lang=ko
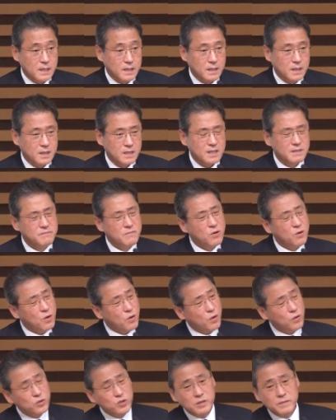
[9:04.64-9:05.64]
그래서
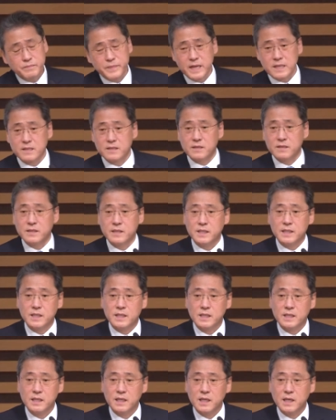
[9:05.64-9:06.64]
모든
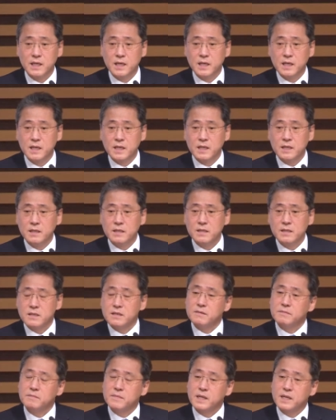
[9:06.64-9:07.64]
백성들이
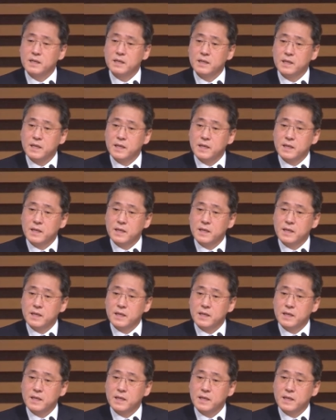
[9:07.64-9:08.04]
정말